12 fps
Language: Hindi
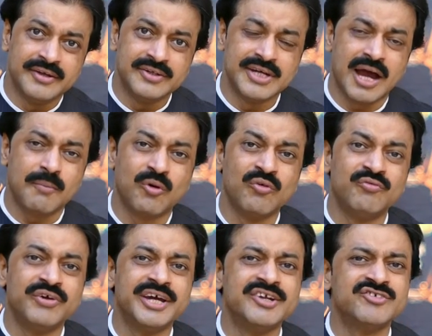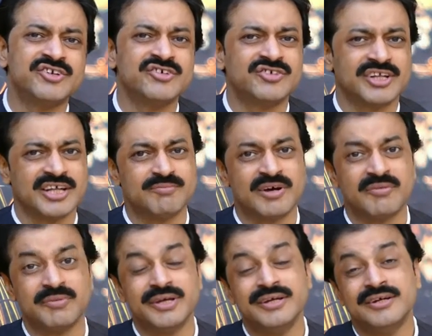ये आपको वेन्स की सतह पर
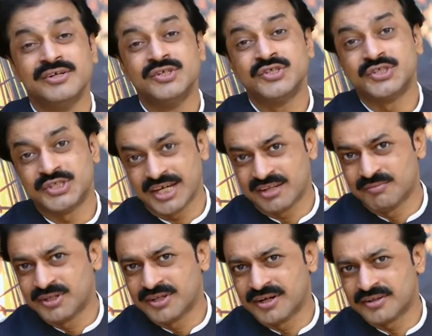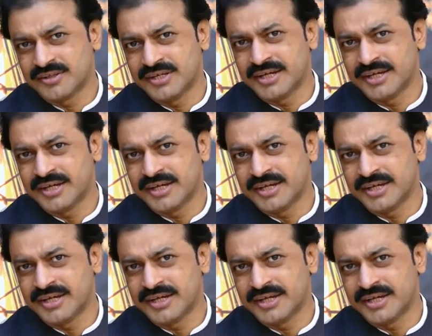भी सेहतमंद रखती